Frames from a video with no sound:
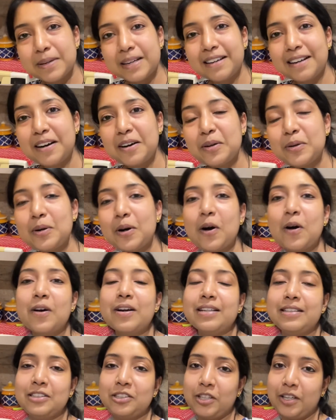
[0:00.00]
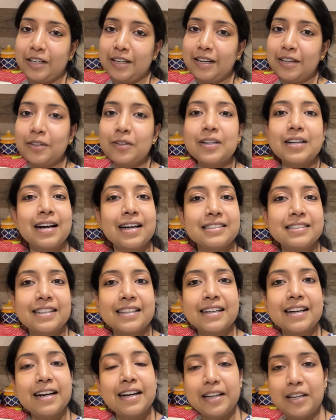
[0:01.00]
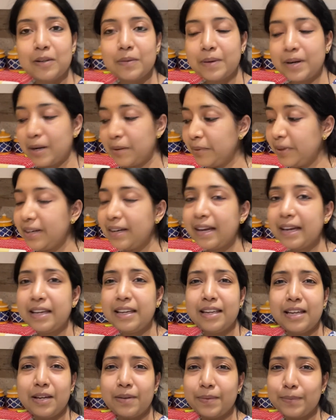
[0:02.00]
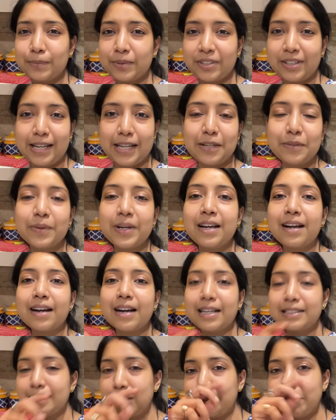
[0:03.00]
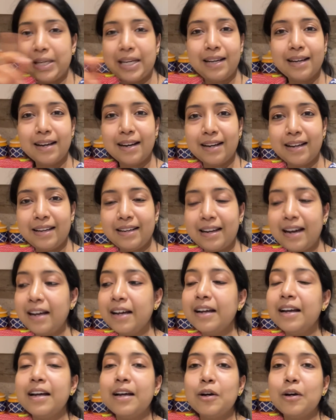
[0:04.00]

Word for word: बनाओ और एंजॉय करो गाजर का हलवा अभी ये रेड वाला गाजर मिलेगा नहीं ना